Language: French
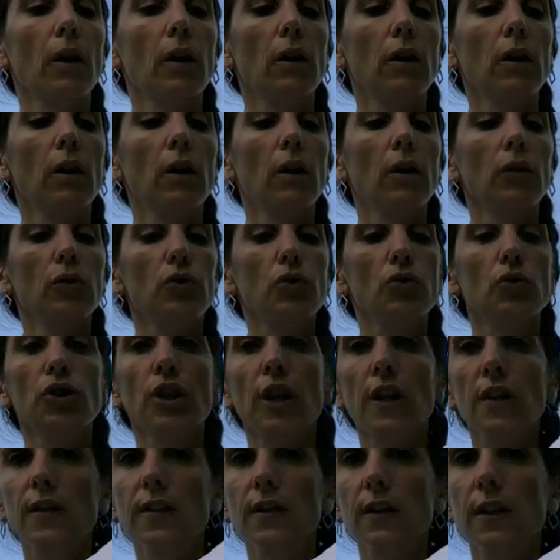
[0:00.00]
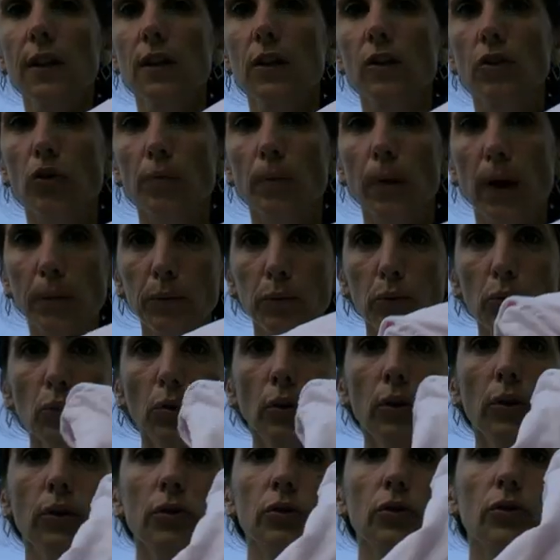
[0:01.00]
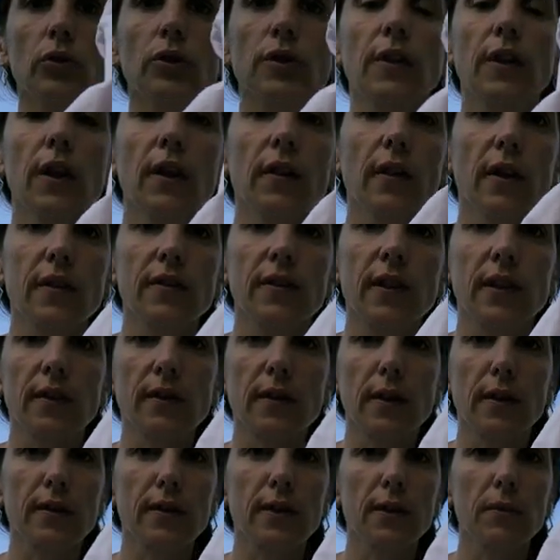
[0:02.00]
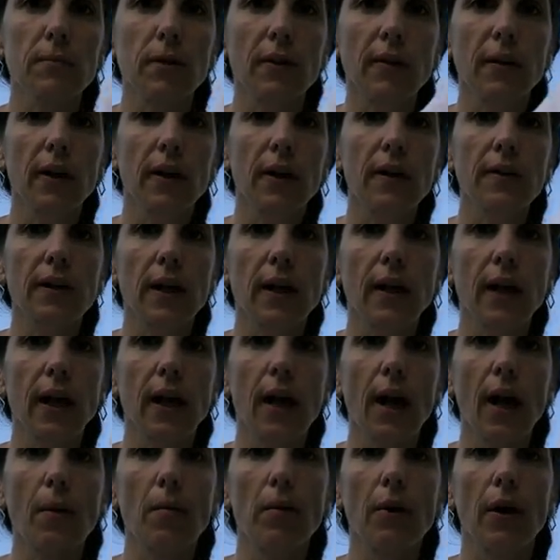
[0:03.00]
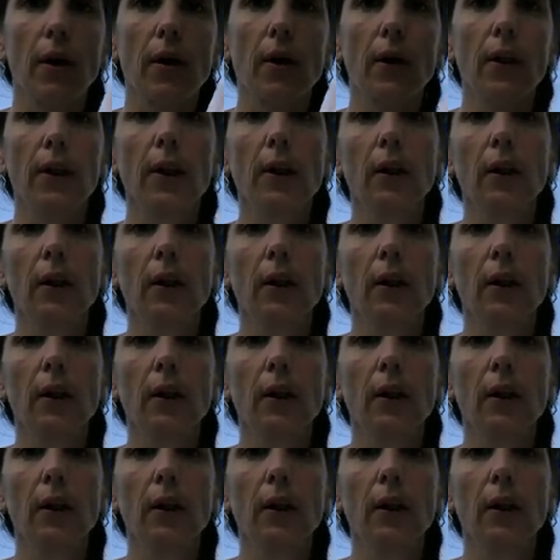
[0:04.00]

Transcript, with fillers: euh, du jersey de bambou, donc très très extensible et très agréable.